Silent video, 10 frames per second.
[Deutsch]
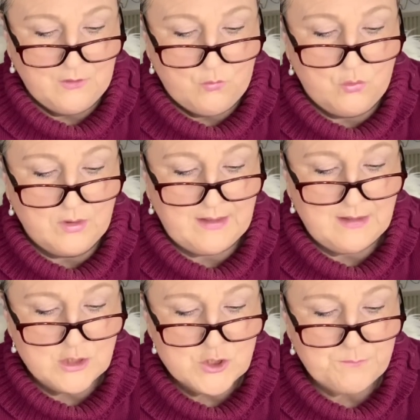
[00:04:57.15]

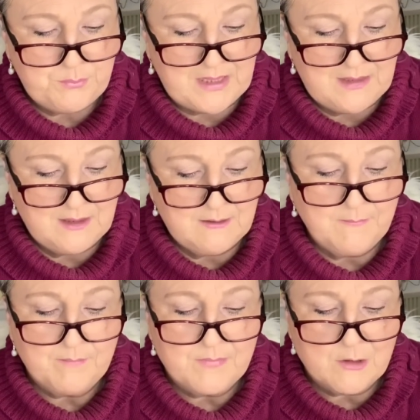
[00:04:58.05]
Urea spendet
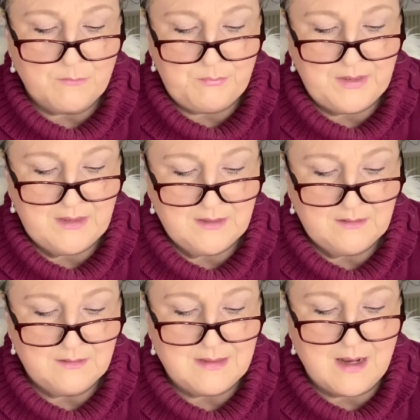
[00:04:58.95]
und
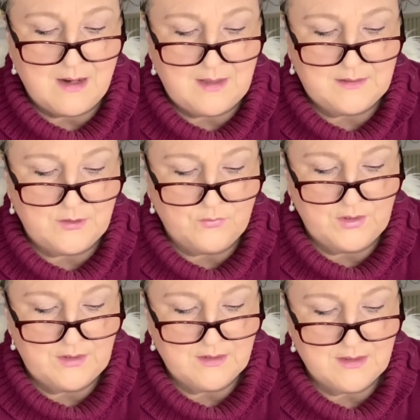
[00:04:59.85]
bindet nachhaltig
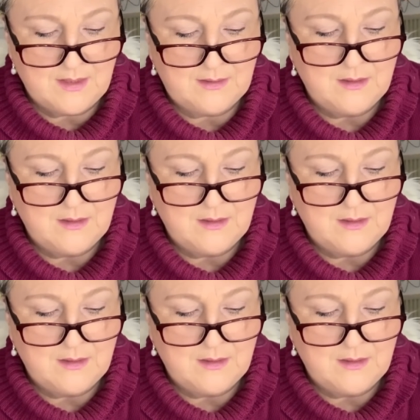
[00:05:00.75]
Feuchtigkeit.